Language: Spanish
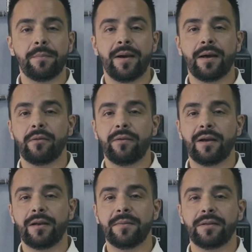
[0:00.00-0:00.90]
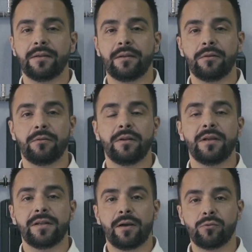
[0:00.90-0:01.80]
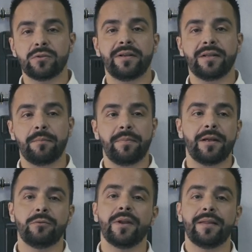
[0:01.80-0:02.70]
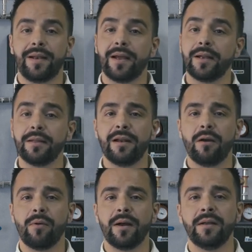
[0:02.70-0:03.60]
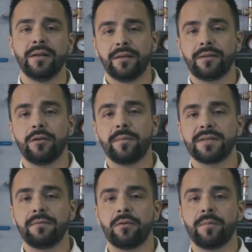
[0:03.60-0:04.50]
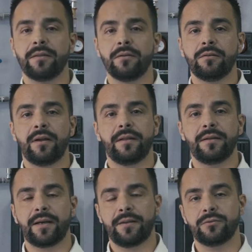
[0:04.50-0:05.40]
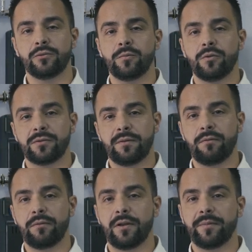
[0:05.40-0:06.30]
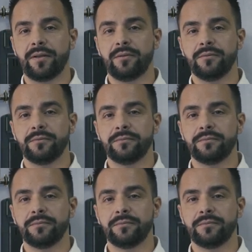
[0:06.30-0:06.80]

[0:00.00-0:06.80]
y apagado de la climatización y ajuste de la temperatura del aire y del agua, te doy más información acerca de estos modos de funcionamiento.